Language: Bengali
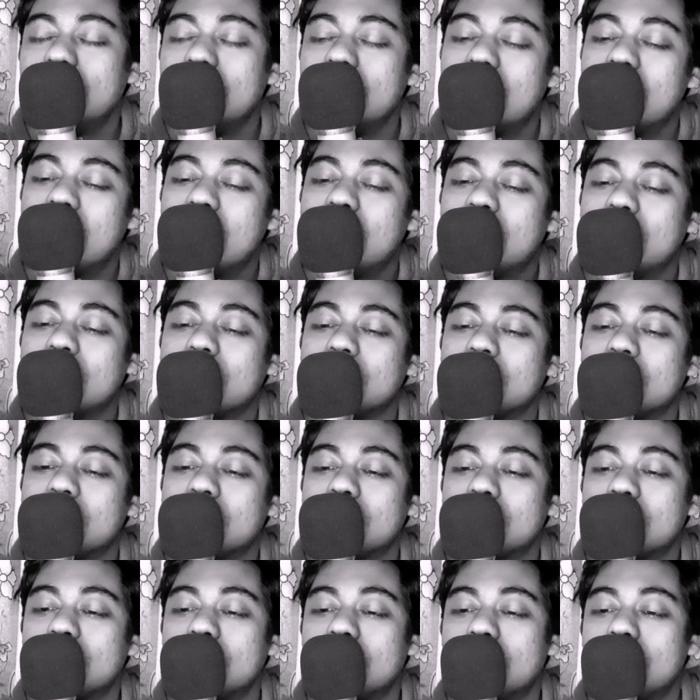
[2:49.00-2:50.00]
নীলা
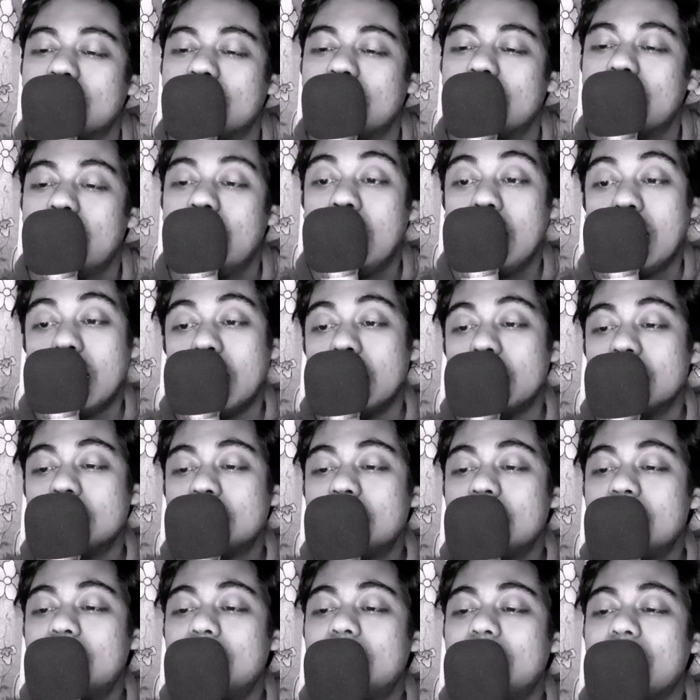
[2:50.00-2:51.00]

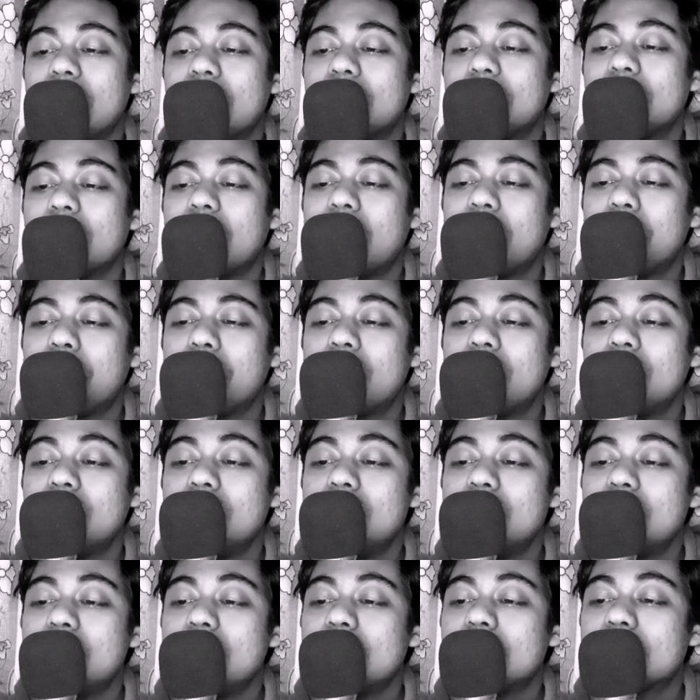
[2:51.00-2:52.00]
এসির ঠান্ডা হাওয়ার
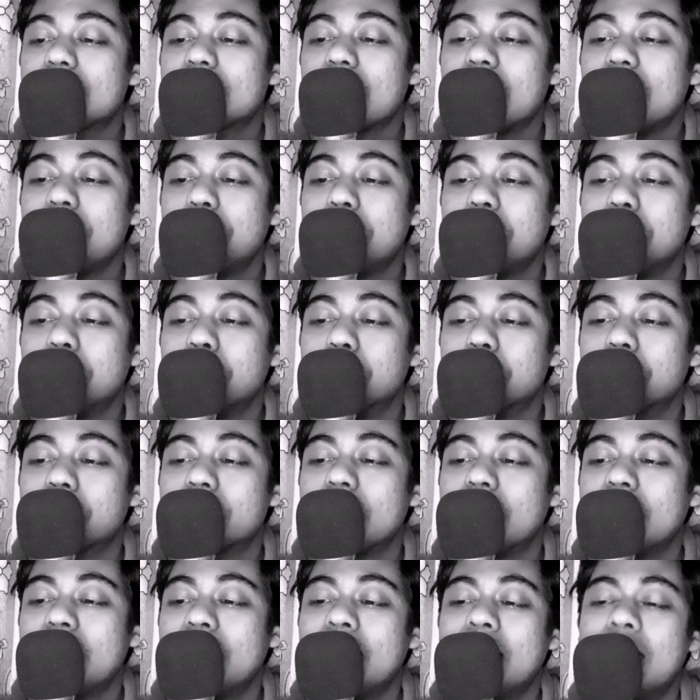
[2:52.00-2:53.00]
নিচে স্কাইপে
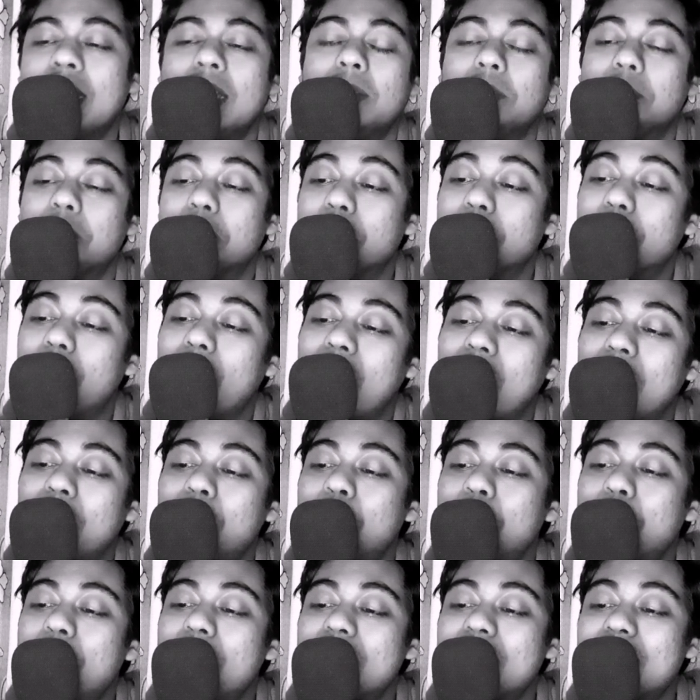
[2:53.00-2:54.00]
বসে
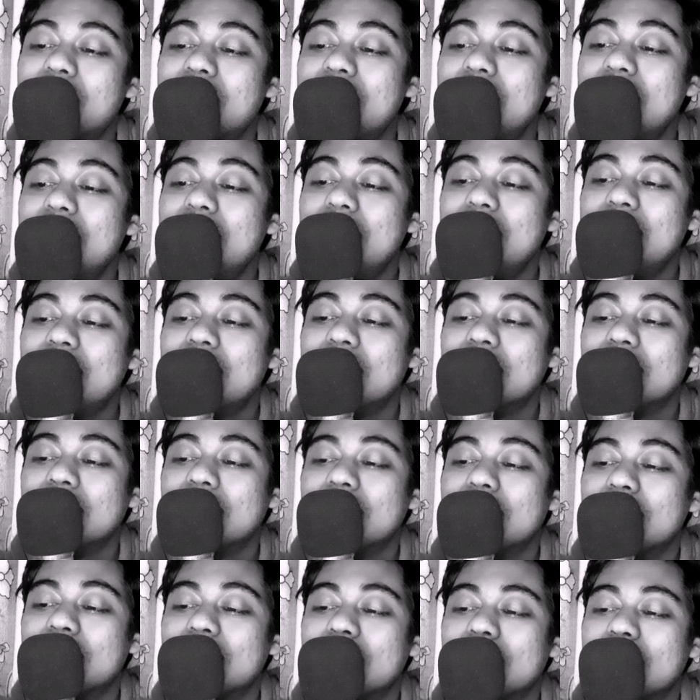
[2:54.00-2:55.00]
ভালোবাসি
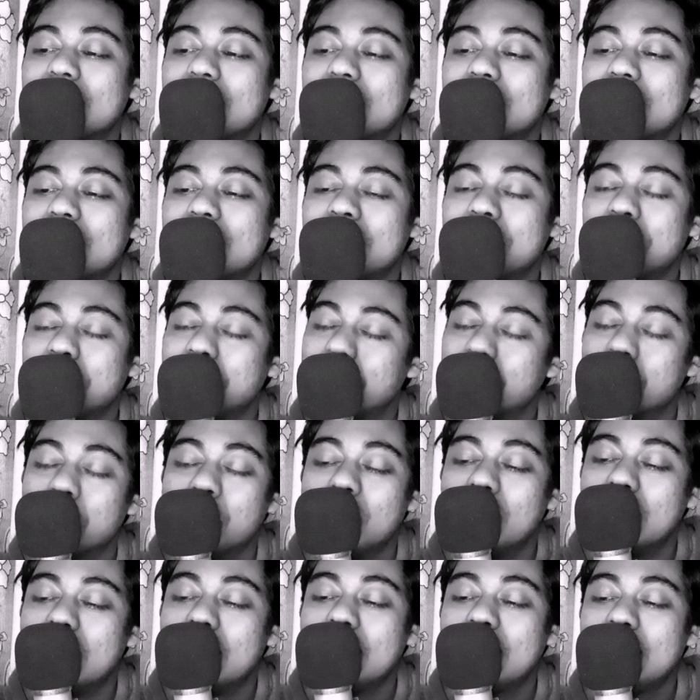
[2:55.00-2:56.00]

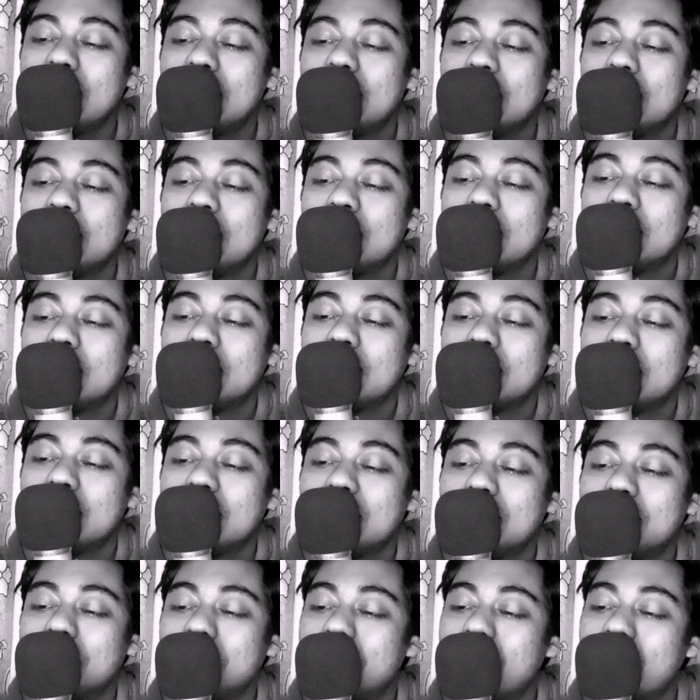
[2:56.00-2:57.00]
বললে
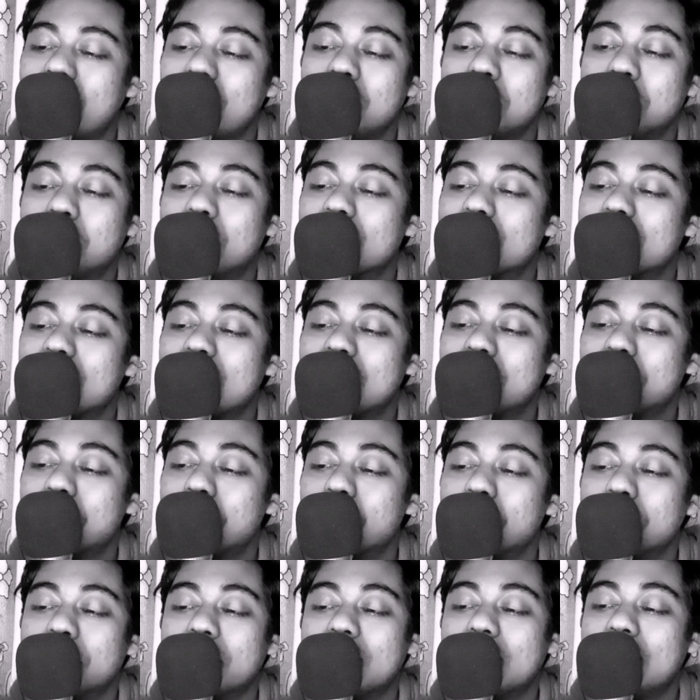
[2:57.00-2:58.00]
ভালোবাসার
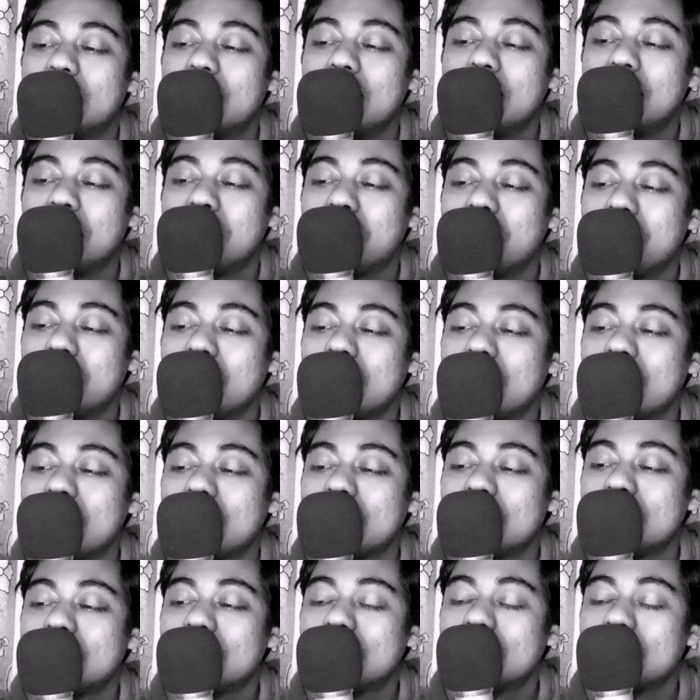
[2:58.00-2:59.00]
জমি ক্ষীর হয় না